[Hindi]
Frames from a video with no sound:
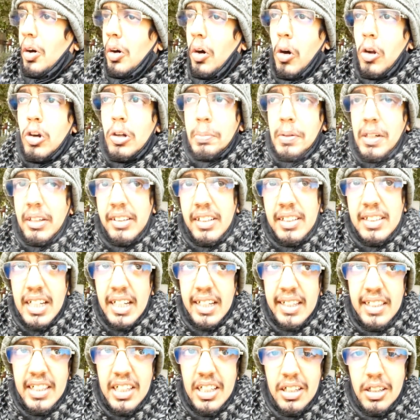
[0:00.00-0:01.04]
और ऊपर से
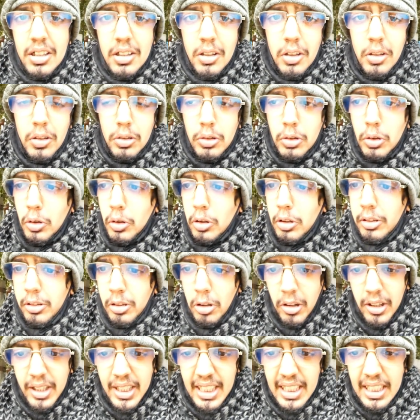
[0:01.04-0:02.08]
ठंड तो
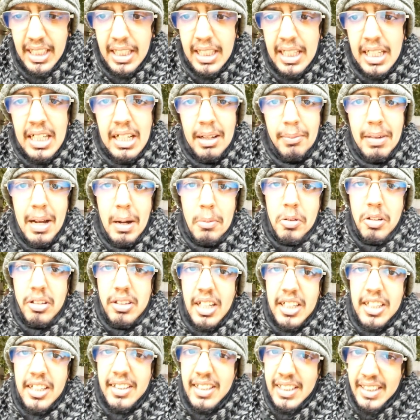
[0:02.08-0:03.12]
सॉरी मैं आपको
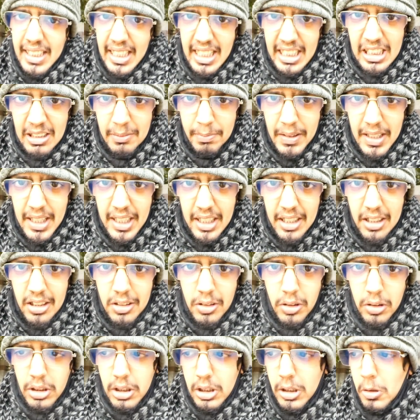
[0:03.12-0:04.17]
ज़्यादा दिखा नहीं पाया
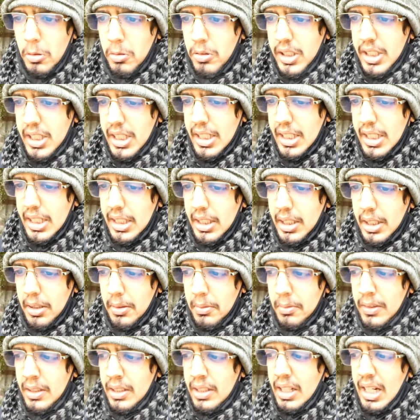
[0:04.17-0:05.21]
क्योंकि
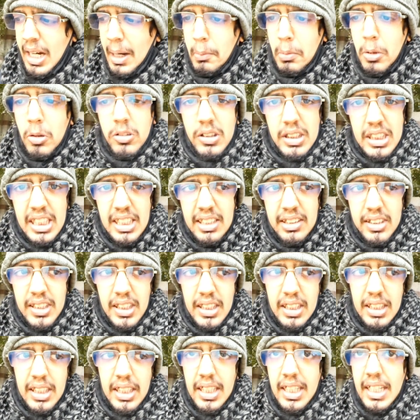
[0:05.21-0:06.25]
हम लोग तीन
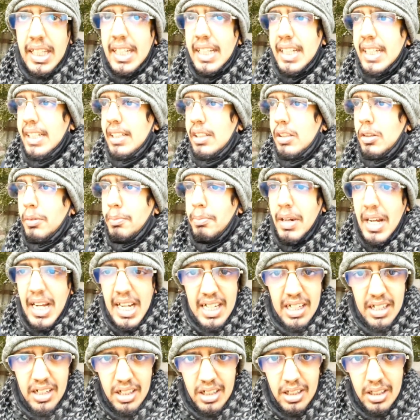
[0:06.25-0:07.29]
थे एक
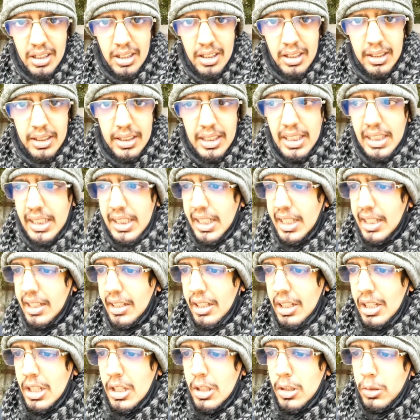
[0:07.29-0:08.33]
मैं ठीक है
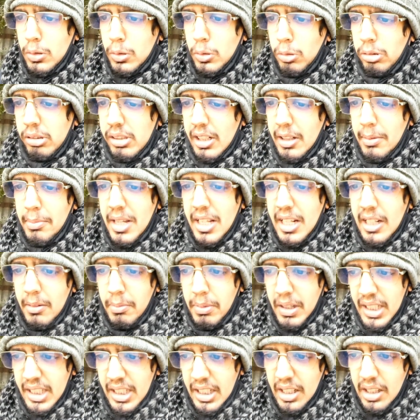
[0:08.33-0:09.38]
दूसरा मेरा
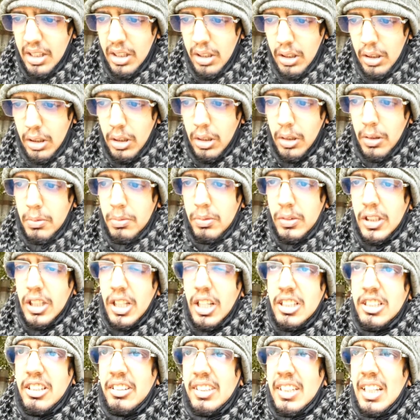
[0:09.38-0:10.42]
भैया
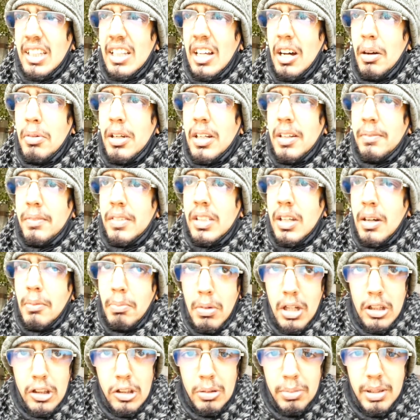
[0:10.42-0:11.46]
जिसका नाम है
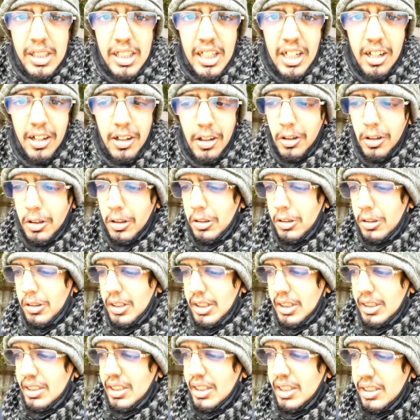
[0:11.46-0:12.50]
मन्नू भैया
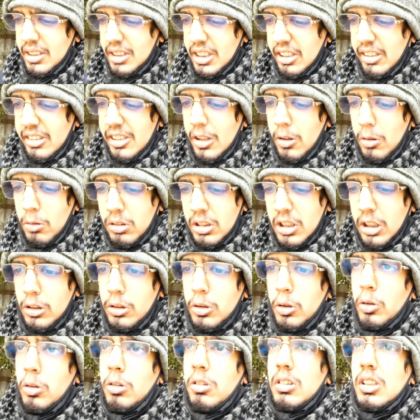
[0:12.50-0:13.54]
और तीसरा उनका
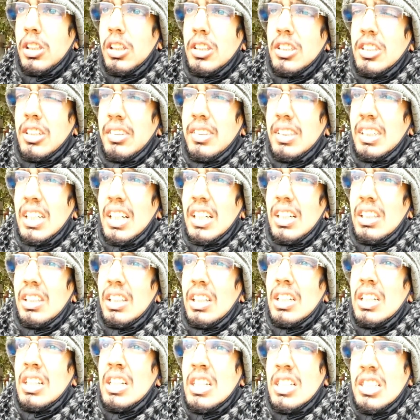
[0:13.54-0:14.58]
दोस्त जिनका
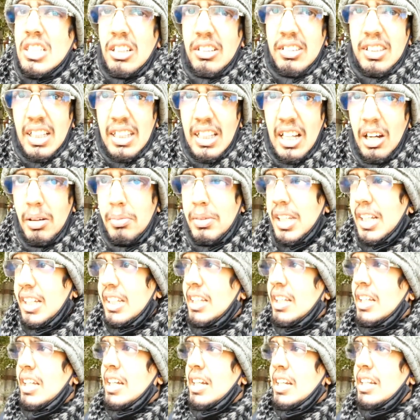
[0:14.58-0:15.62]
जिसका नाम है
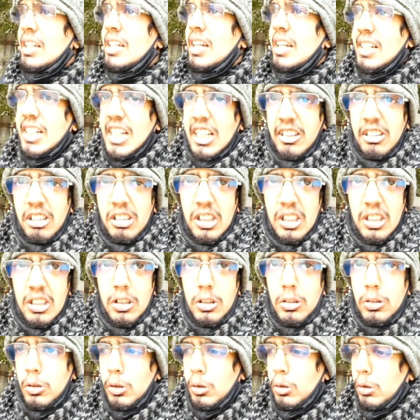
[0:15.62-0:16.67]
डेक्स्टर
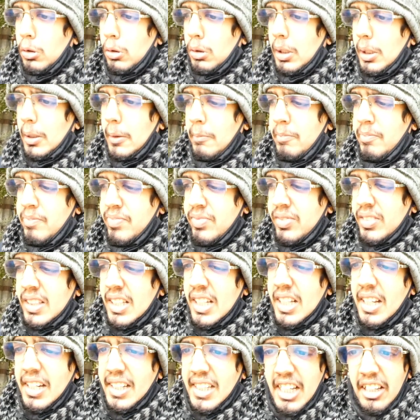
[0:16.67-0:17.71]
तो
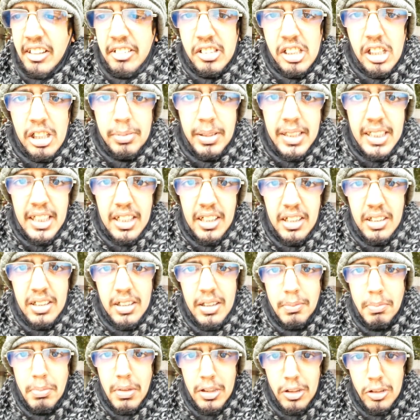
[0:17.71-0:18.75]
डेक्स्टर भैया
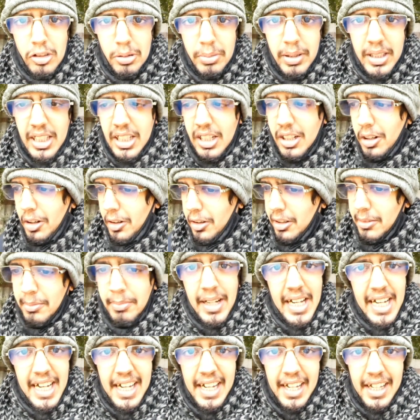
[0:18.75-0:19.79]
मन्नू भैया और
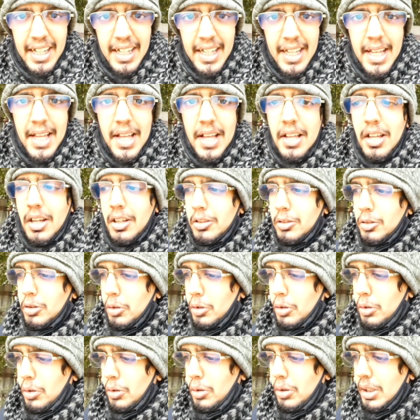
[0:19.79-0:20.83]
मैं
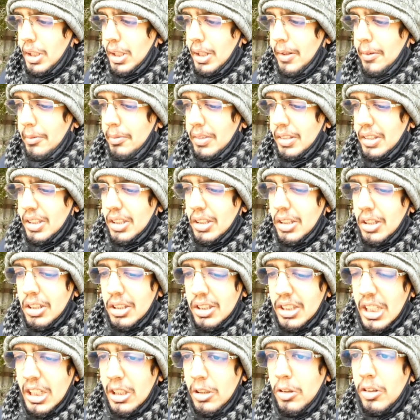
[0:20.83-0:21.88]
तो
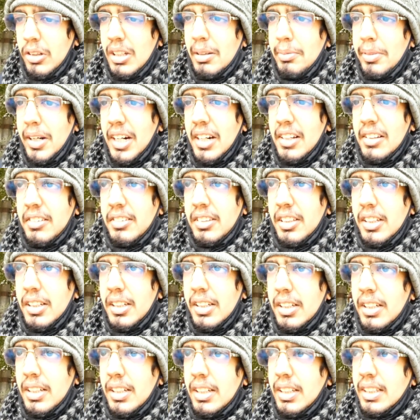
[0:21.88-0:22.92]
तीनों के पास
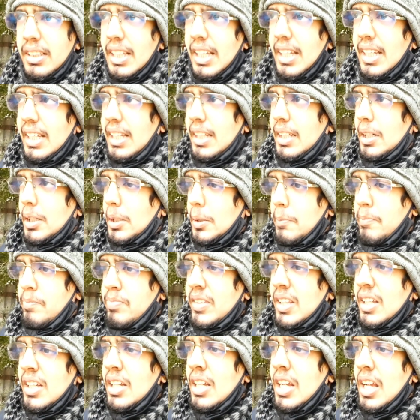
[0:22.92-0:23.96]
ये
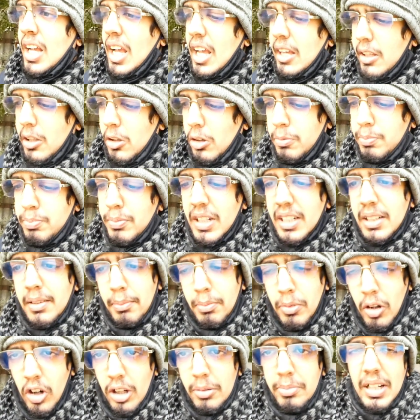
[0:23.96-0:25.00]
इक्विपमेंट
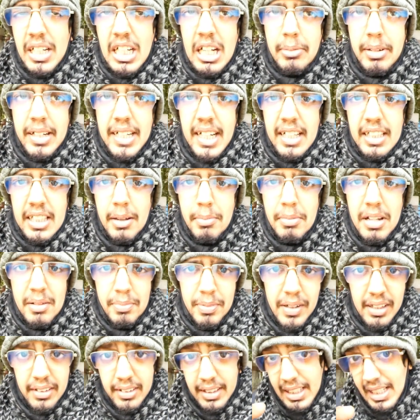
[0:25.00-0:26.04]
बहुत बढ़िया बढ़िया थे मेरे
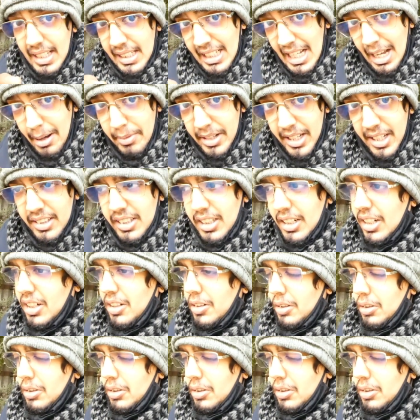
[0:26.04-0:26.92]
पास ये कैमरा था